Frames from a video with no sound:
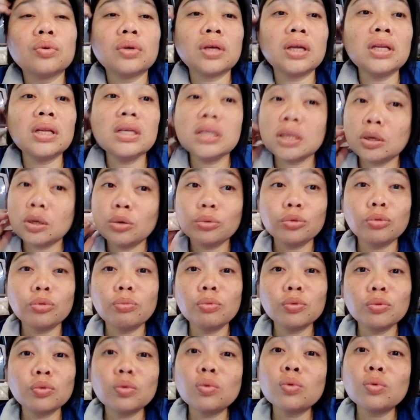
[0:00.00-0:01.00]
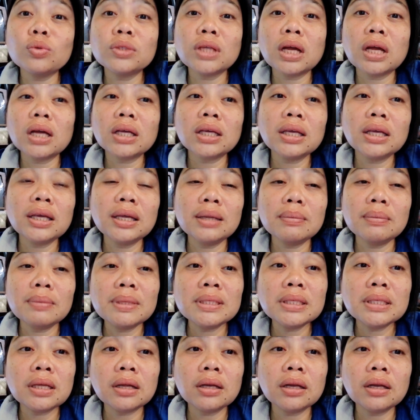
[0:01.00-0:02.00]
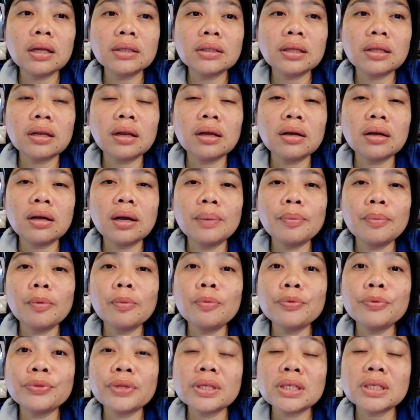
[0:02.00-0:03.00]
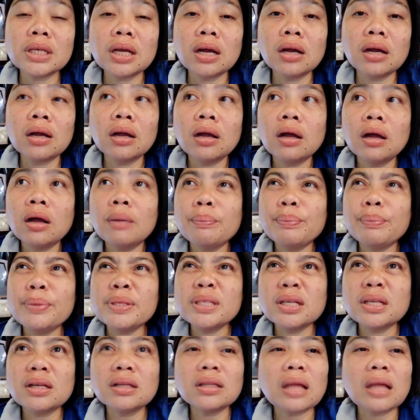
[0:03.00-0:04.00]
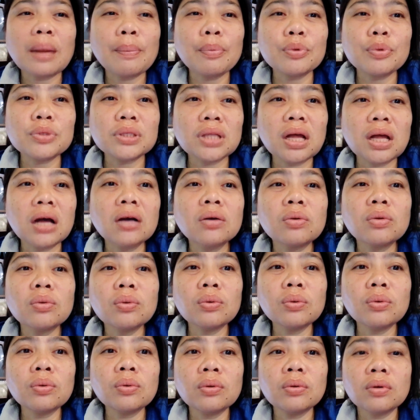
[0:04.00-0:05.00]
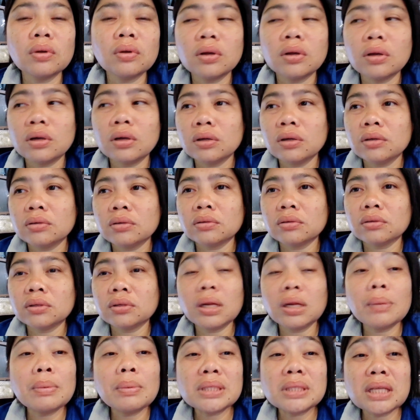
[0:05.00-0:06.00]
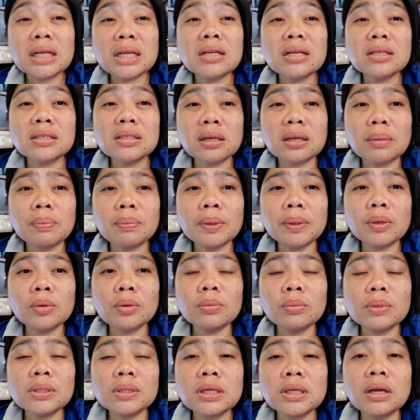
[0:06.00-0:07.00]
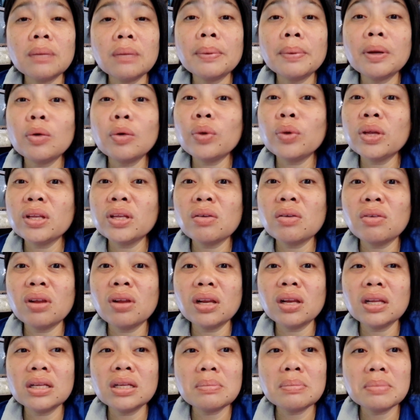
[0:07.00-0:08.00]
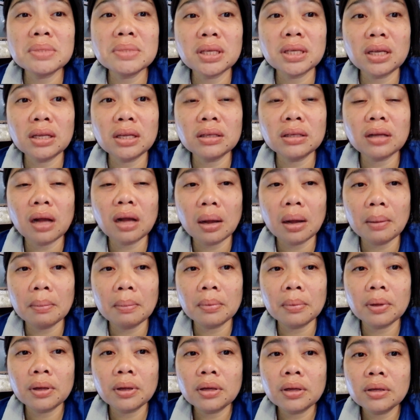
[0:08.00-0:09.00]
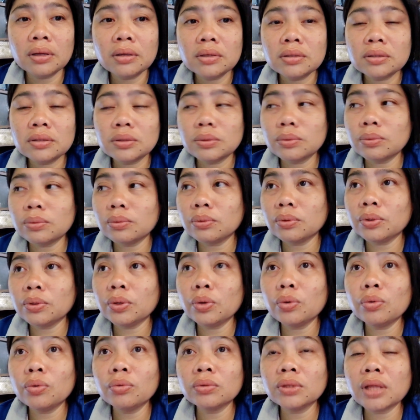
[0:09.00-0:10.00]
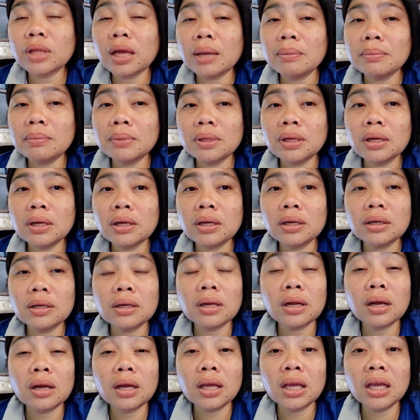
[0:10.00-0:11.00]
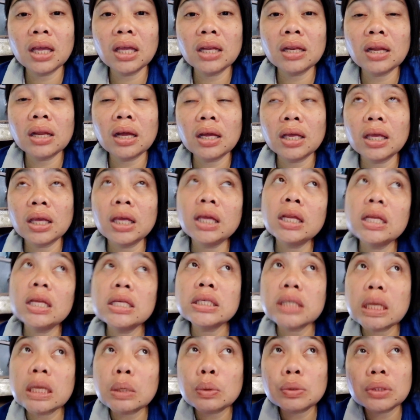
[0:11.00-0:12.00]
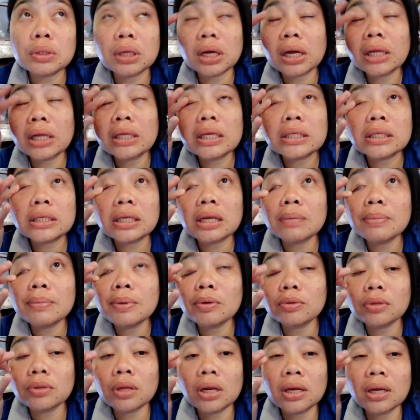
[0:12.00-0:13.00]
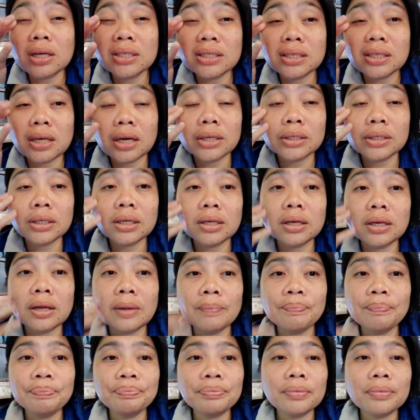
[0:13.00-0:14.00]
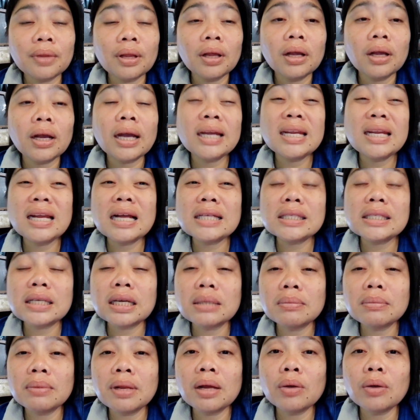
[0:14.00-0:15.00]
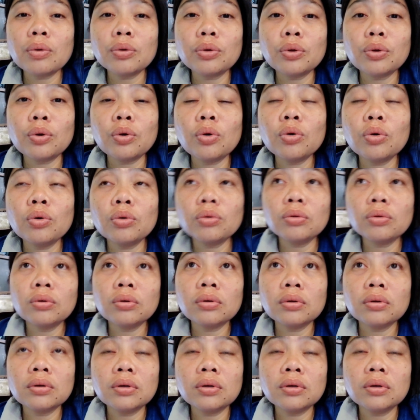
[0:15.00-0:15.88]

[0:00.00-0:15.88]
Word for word: hindi siya tumutulong sa akin minsan lang talaga pumunta siya minsan natapos na ako namasada siya pero minsan pag uwi niya wala din naman siyang income so yung time na nai, naiinis ako sa kanya sinabi ko talaga siya kanya na eh, nagkasakit man ako no